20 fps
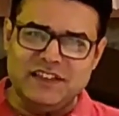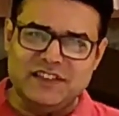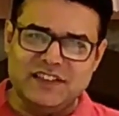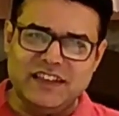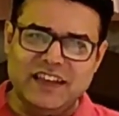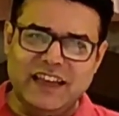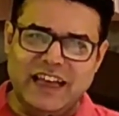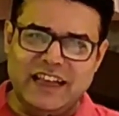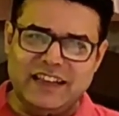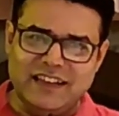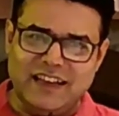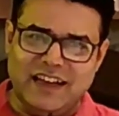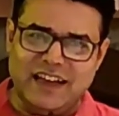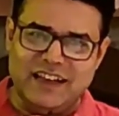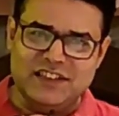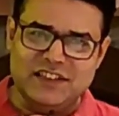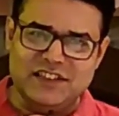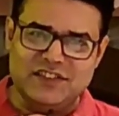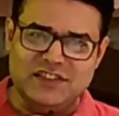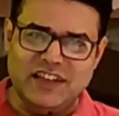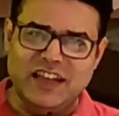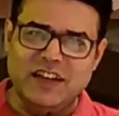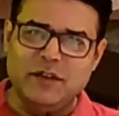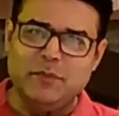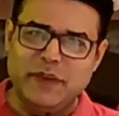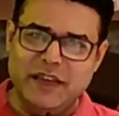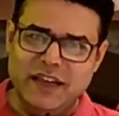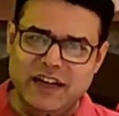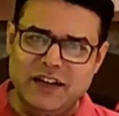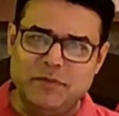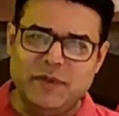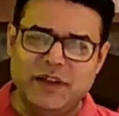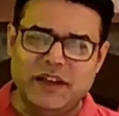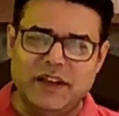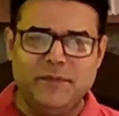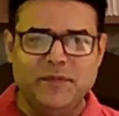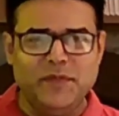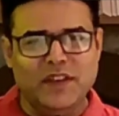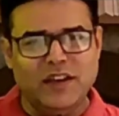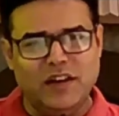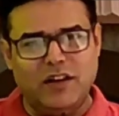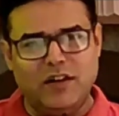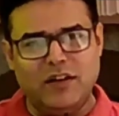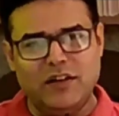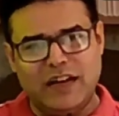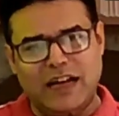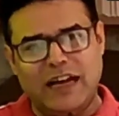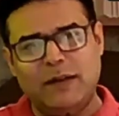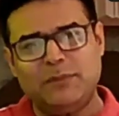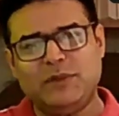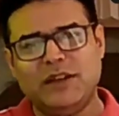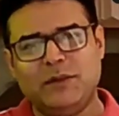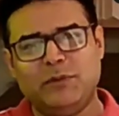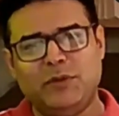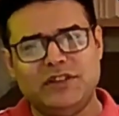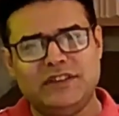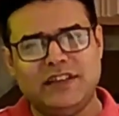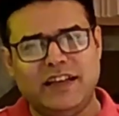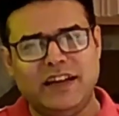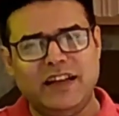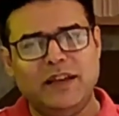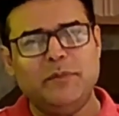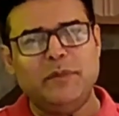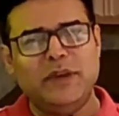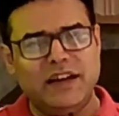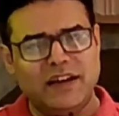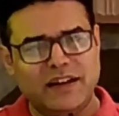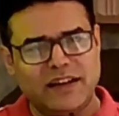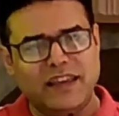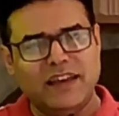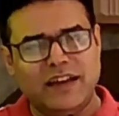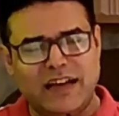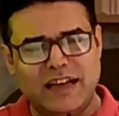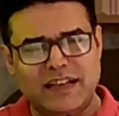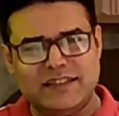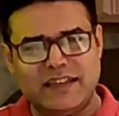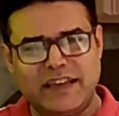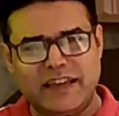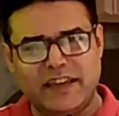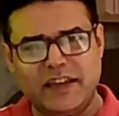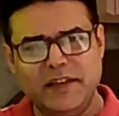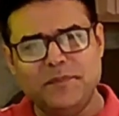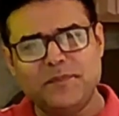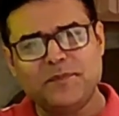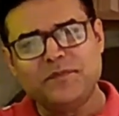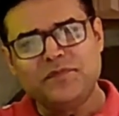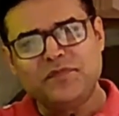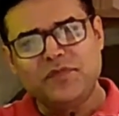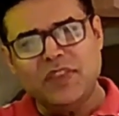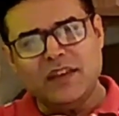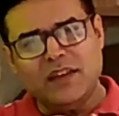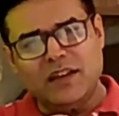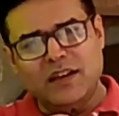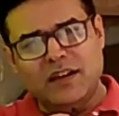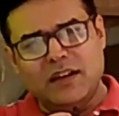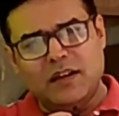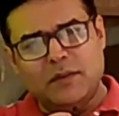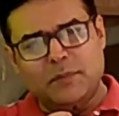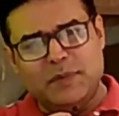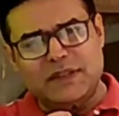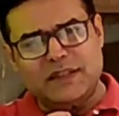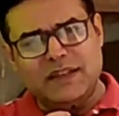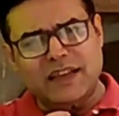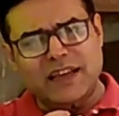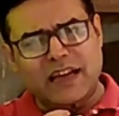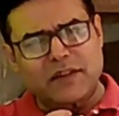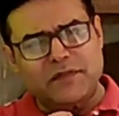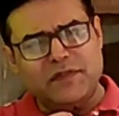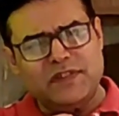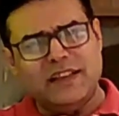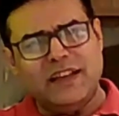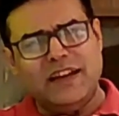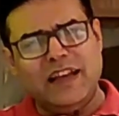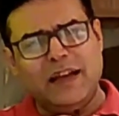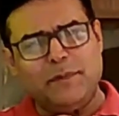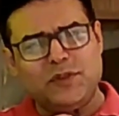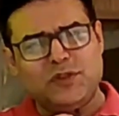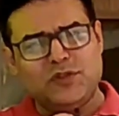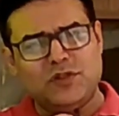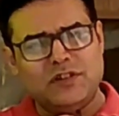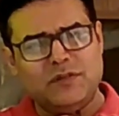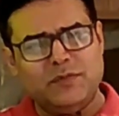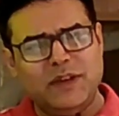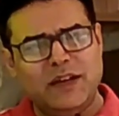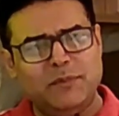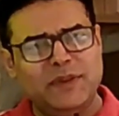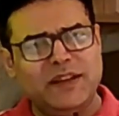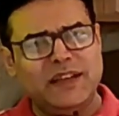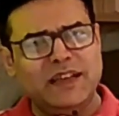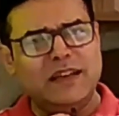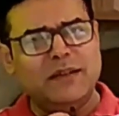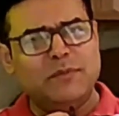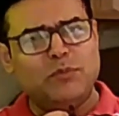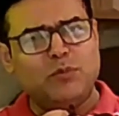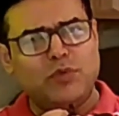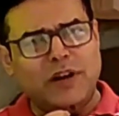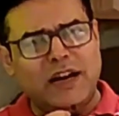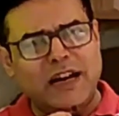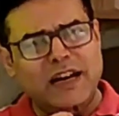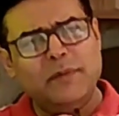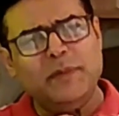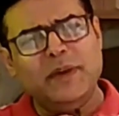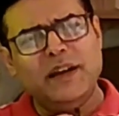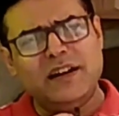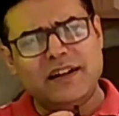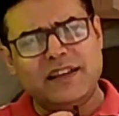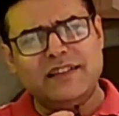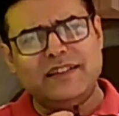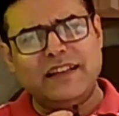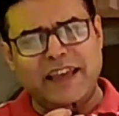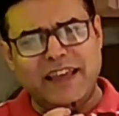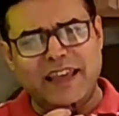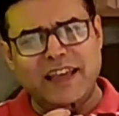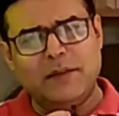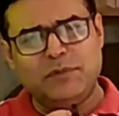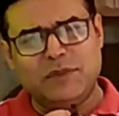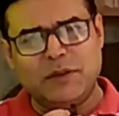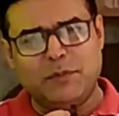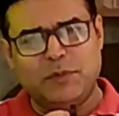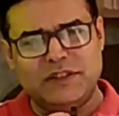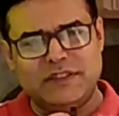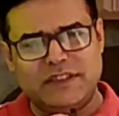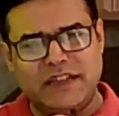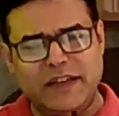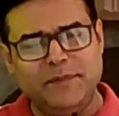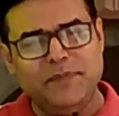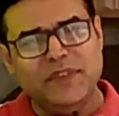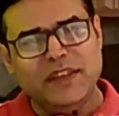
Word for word: के ऐतिहासिक शहर मेरठ में हैं और आप तक पहुंचा रहे हैं मेरठ के खास जायके पिछले काफ़ी सारे एपिसोड्स में हमने पुराने मेरठ के जायके आप तक पहुंचाए